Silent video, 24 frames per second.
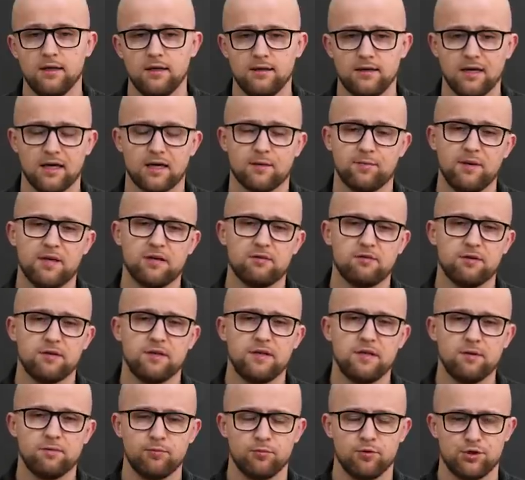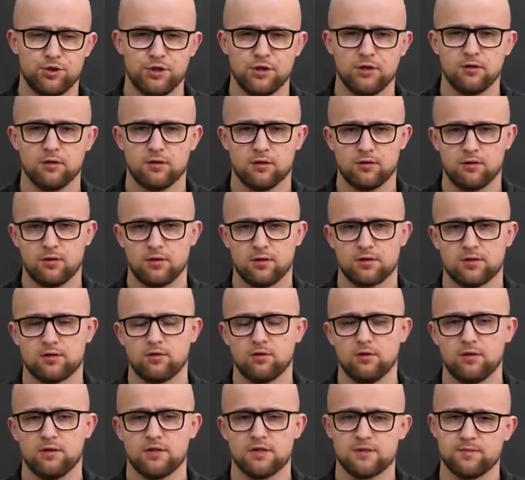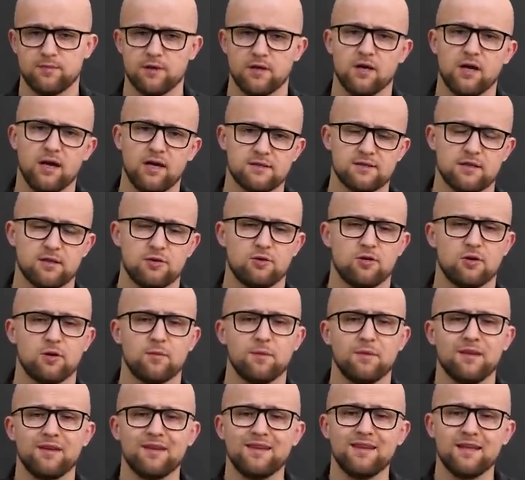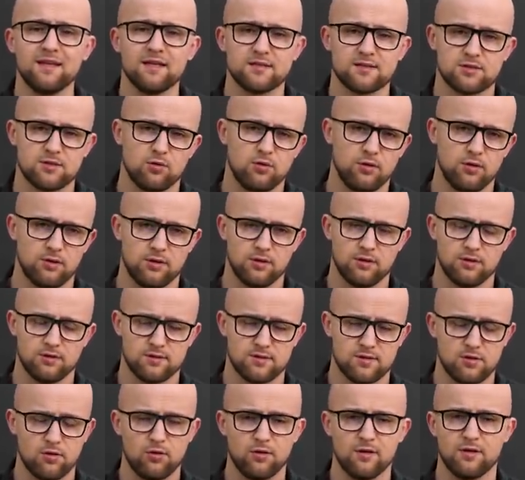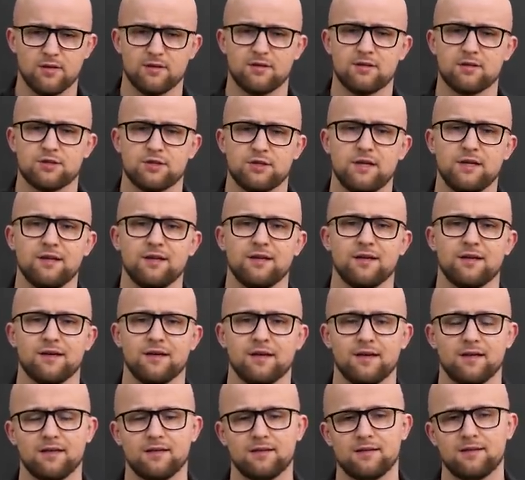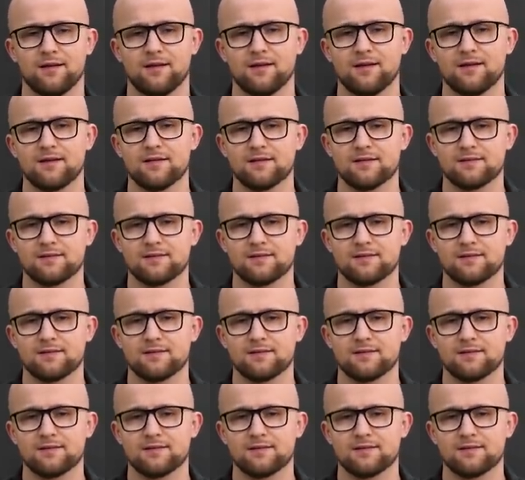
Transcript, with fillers: Итак, первый тип мужчин, которых стоит избегать, с которыми не стоит строить отношения, это